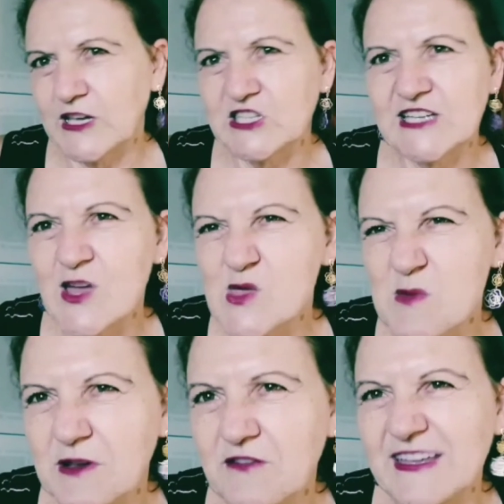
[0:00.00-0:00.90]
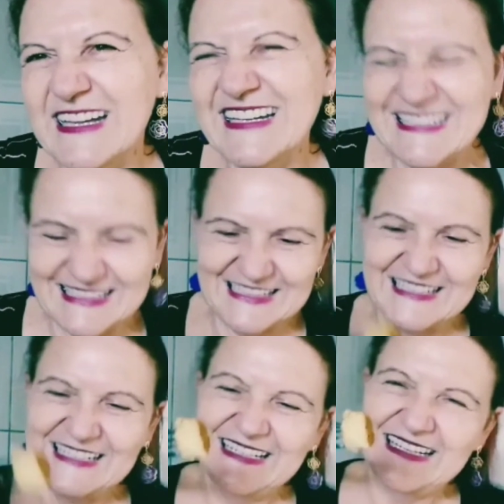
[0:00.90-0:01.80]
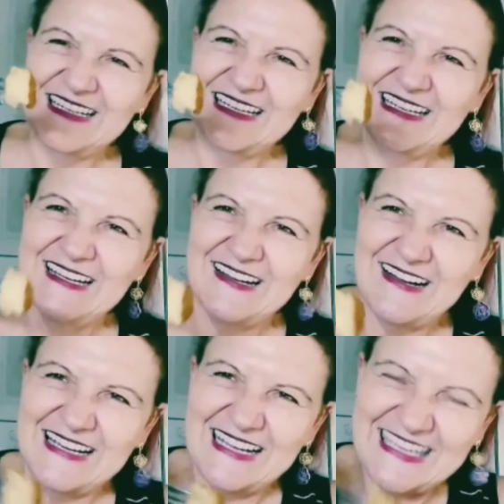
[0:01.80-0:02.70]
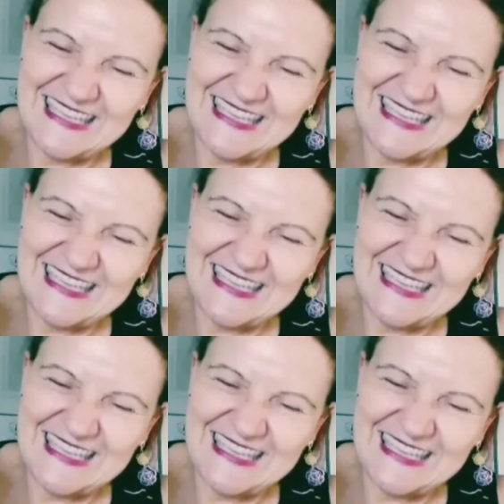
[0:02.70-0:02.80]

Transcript: recheio se preferir. Olha